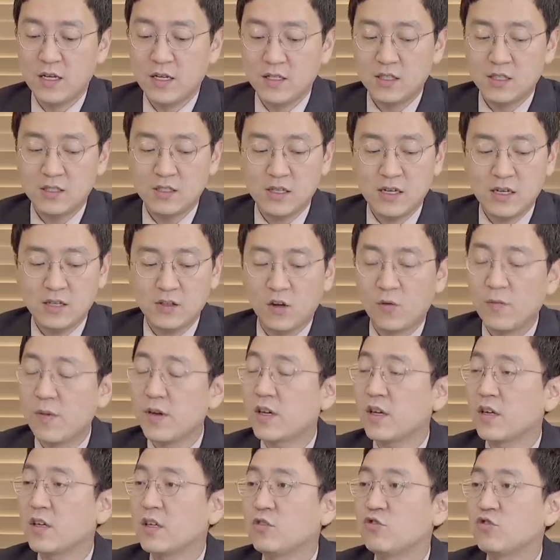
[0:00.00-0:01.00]
CJ
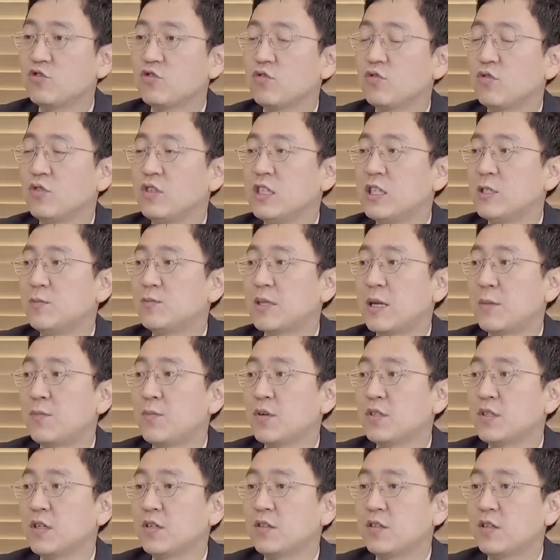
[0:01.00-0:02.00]
더마켓 기준으로
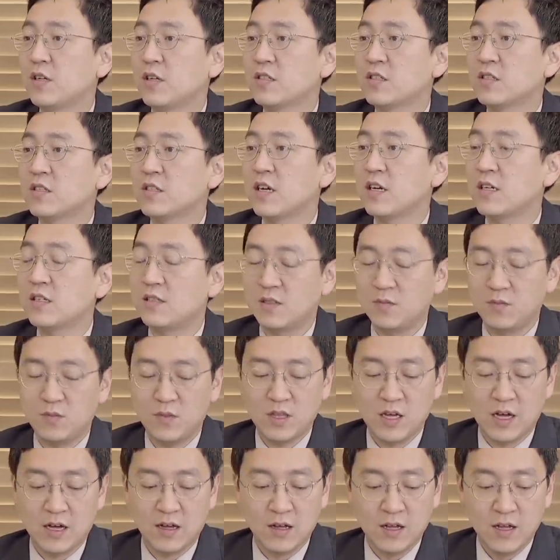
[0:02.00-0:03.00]
24%가
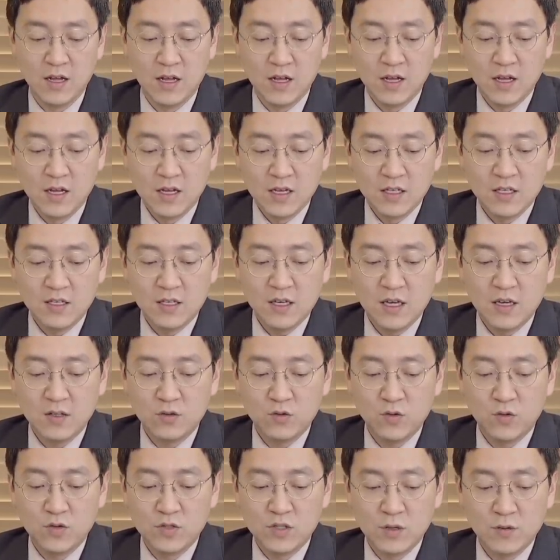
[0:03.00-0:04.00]
증가했습니다. 네. 이게
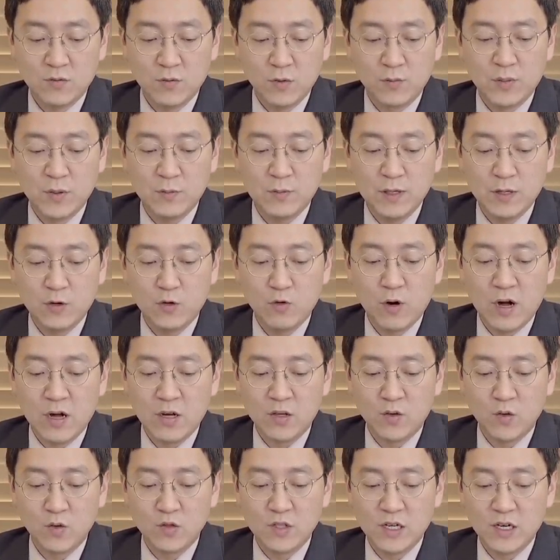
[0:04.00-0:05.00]
또 이제 뭐 비비고
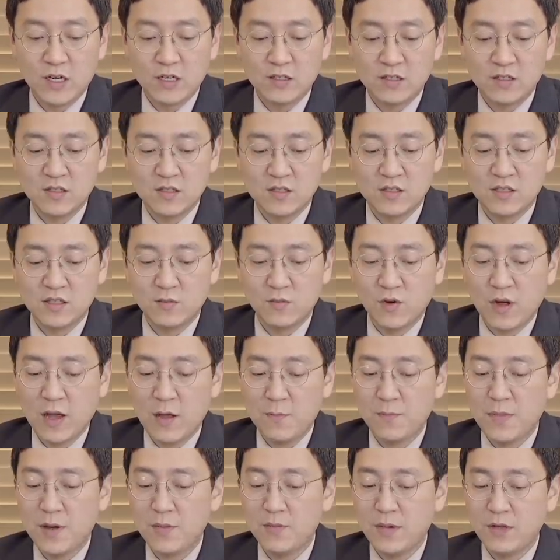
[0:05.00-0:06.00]
왕교자라든지 뭐
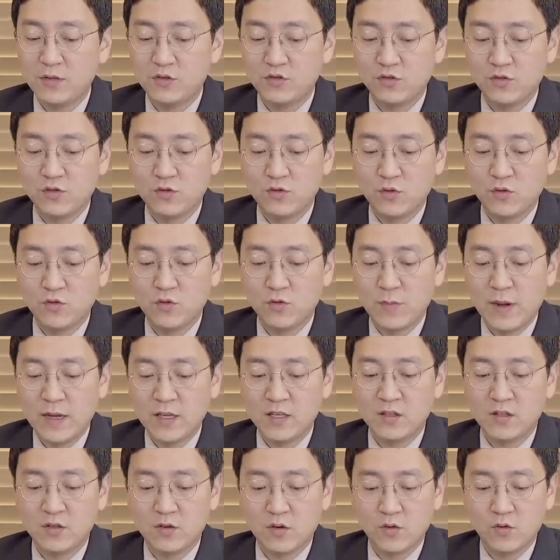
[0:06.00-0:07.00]
햇반 매출도
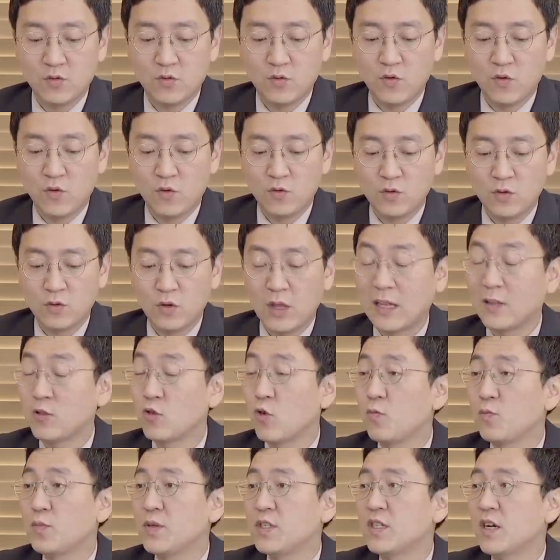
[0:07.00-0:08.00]
많이 늘었고 음.
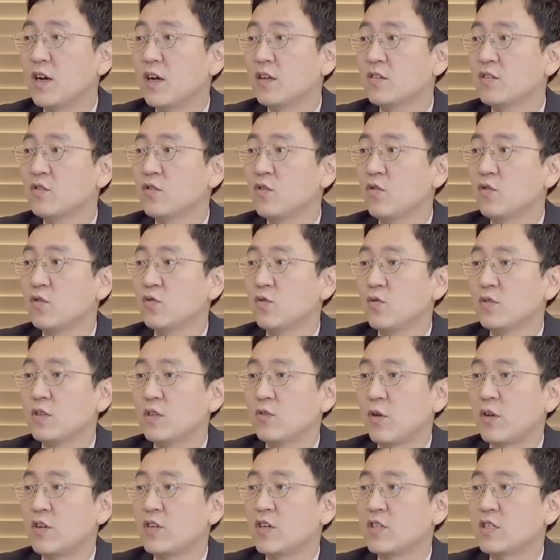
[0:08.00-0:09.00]
냉동 피자 같은 경우도
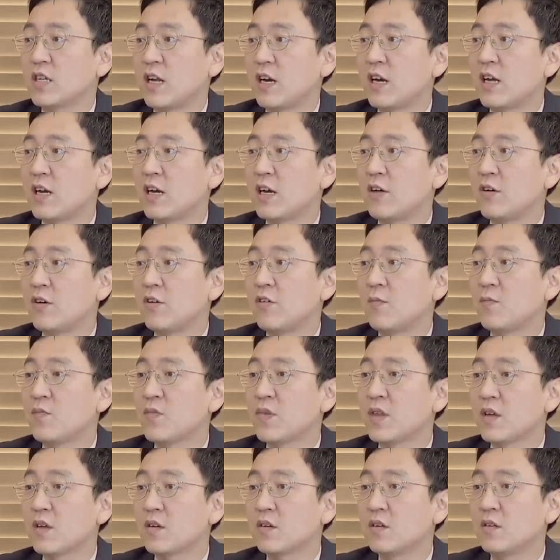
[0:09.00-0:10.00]
요새 굉장히 잘 나가요.
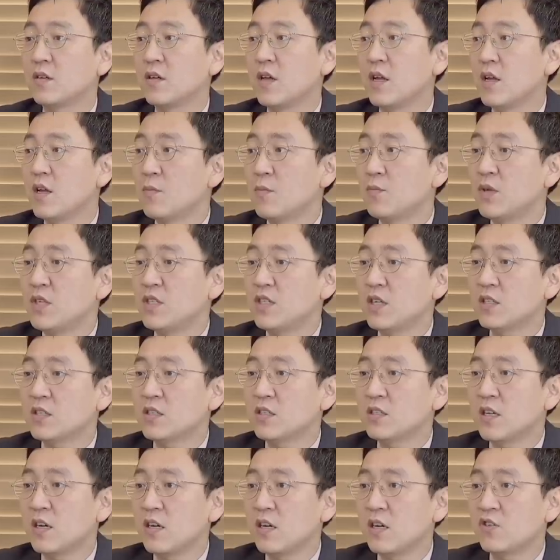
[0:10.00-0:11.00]
그 피자
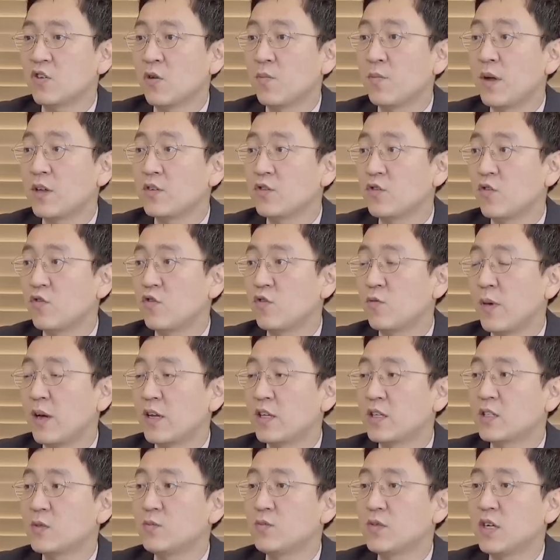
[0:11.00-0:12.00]
시장이 전반적으로
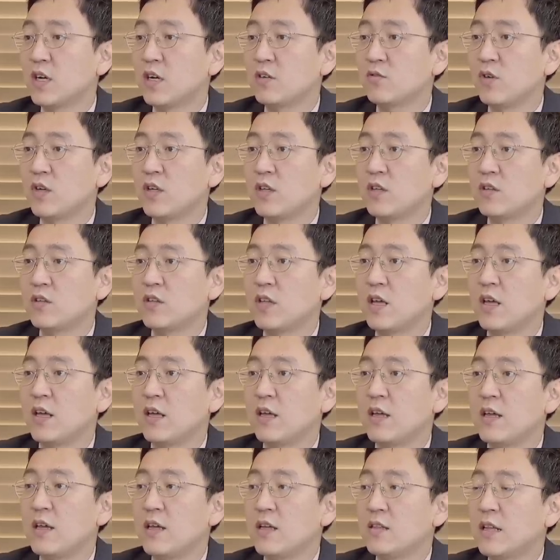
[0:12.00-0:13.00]
많이 침체가 되어
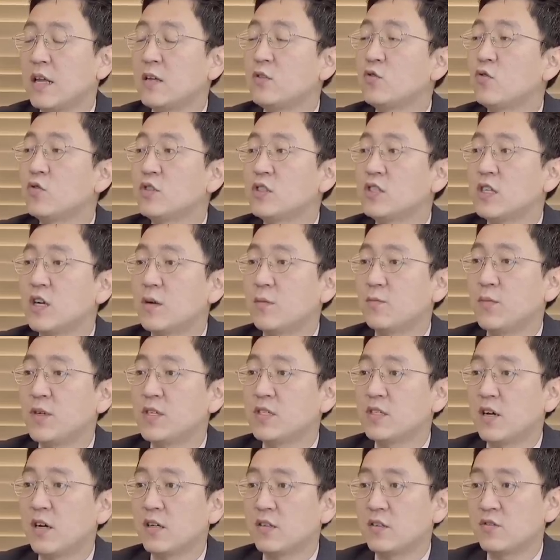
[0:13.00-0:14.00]
있는데 냉동 시자
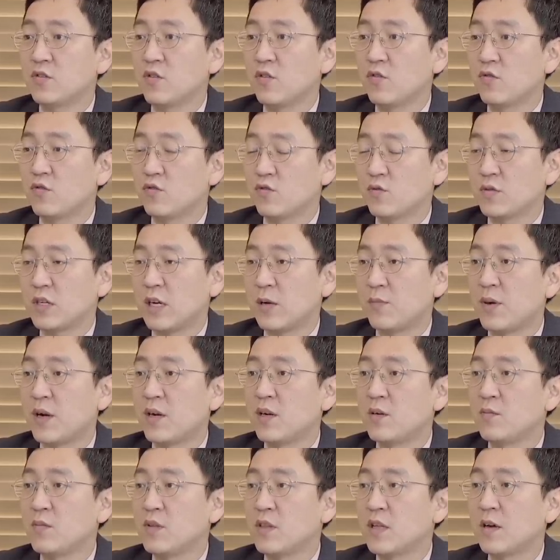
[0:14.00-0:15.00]
피자 같은 경우는 좀 잘
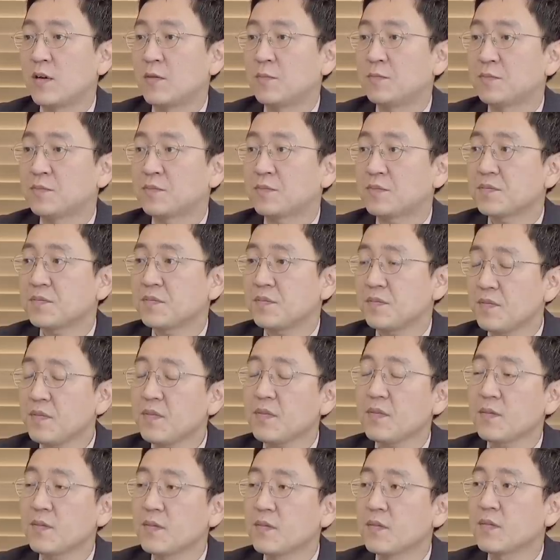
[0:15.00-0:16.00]
팔립니다. 아, 냉, 그래요?
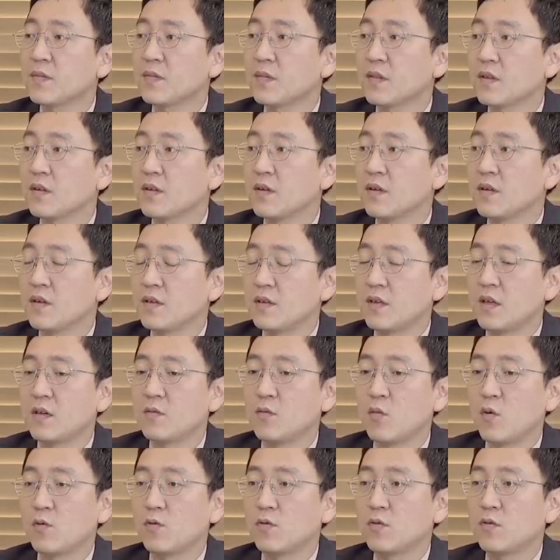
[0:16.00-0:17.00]
냉동 피자가 잘 팔려요? 아,
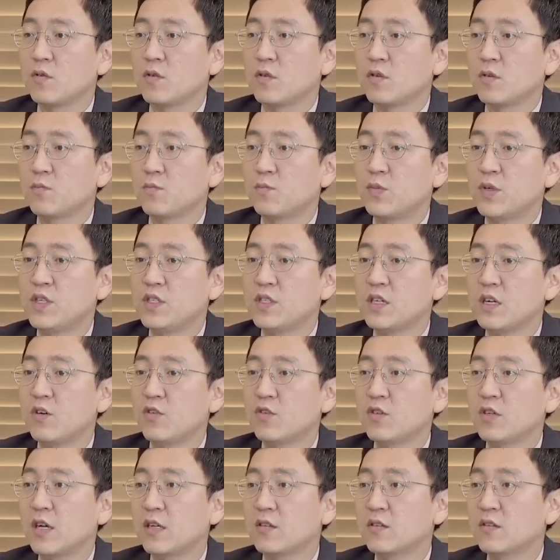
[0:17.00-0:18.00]
있어요?
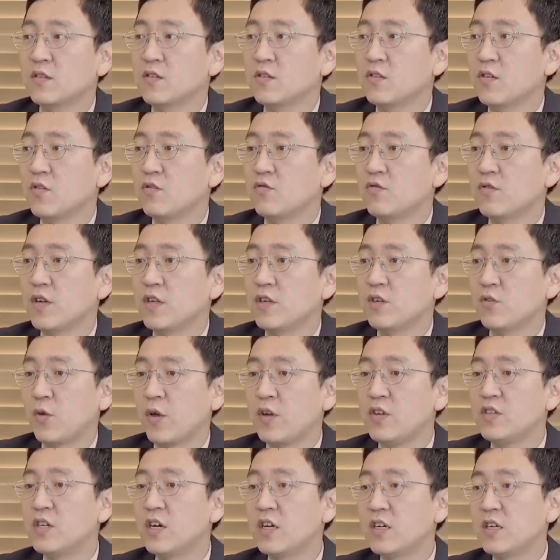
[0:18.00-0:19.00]
피자헛 같은 경우에는
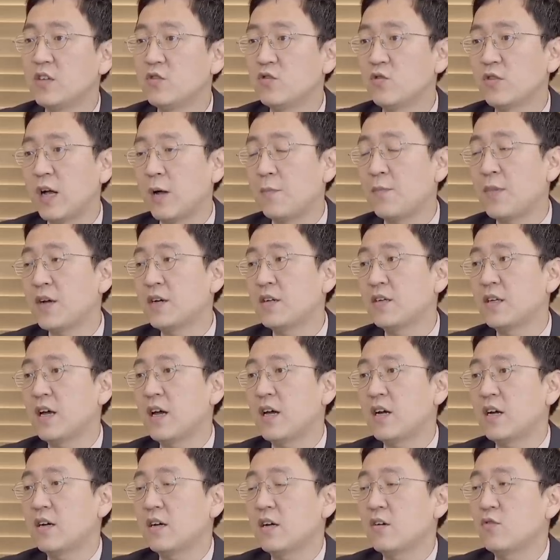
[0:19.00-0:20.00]
굉장히 좀 가파르게
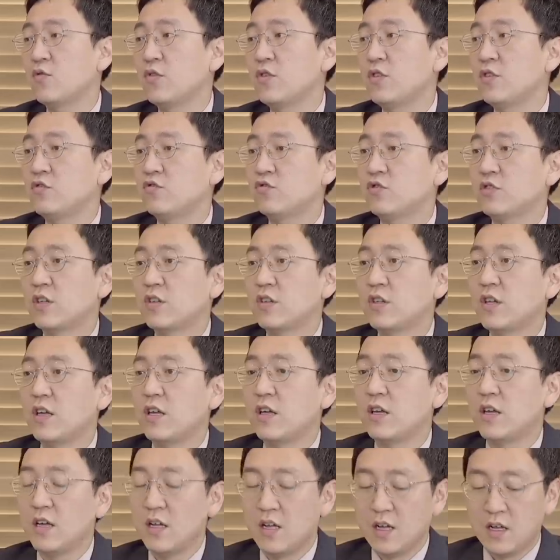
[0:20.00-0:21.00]
하락하고 있는
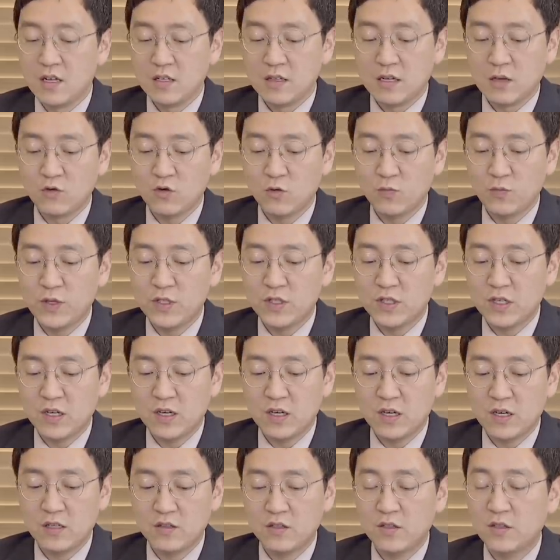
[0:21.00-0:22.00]
추세인데 네. 냉동
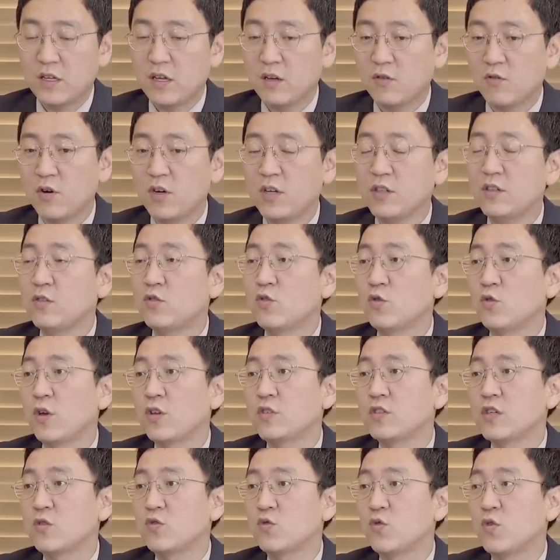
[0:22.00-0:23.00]
피자들의 퀄리티도
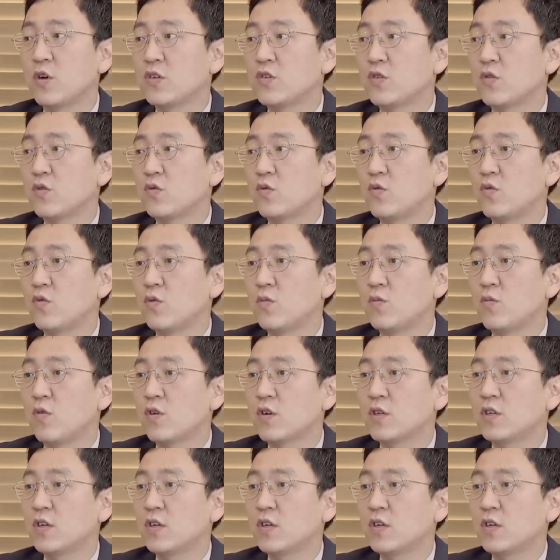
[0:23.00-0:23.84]
굉장히 좋아졌고 뭐 어.